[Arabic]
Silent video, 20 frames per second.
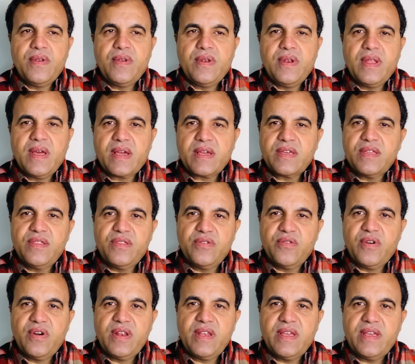لكن
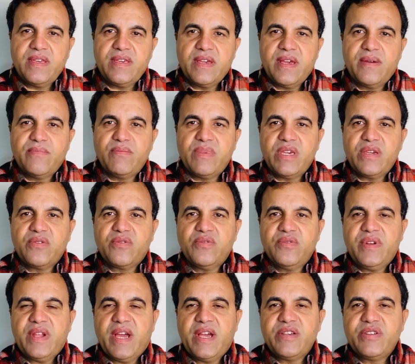ذولا يا اما
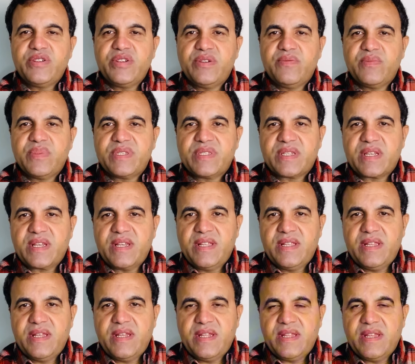يكون عايشين
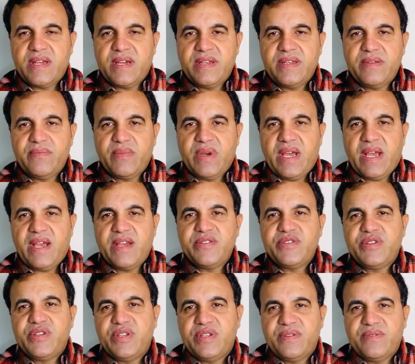مستقلين يعني ما
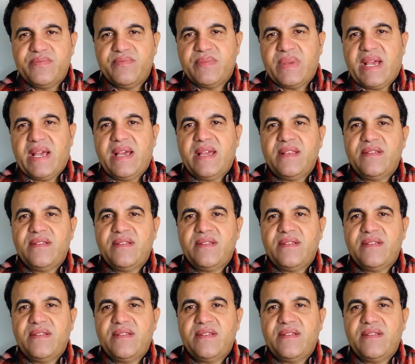عايشين مع